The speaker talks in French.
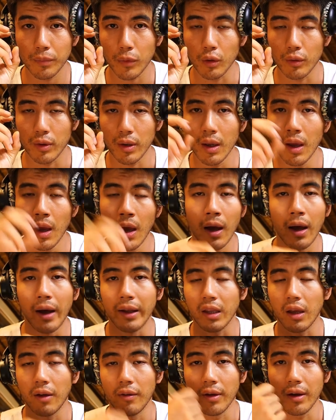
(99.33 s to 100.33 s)
ok,
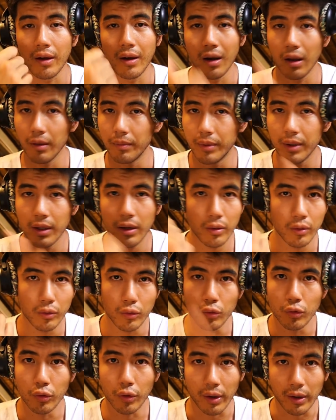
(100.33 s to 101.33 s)
à travers la bile
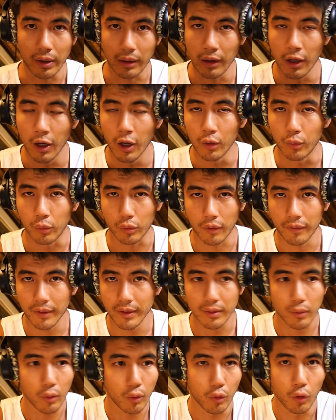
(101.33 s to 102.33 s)
ou l'urine. En
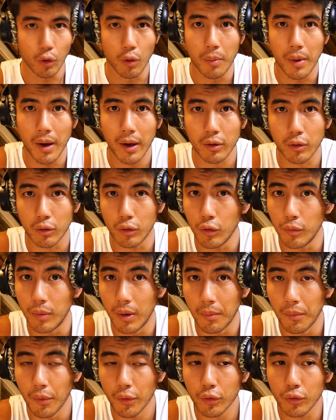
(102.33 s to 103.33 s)
fait, on remarque
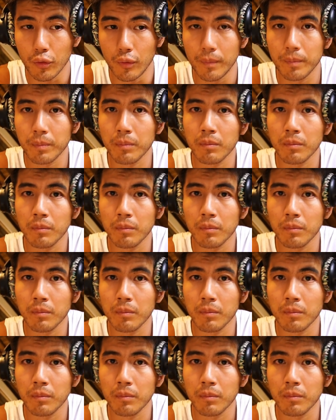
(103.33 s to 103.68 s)
globalement que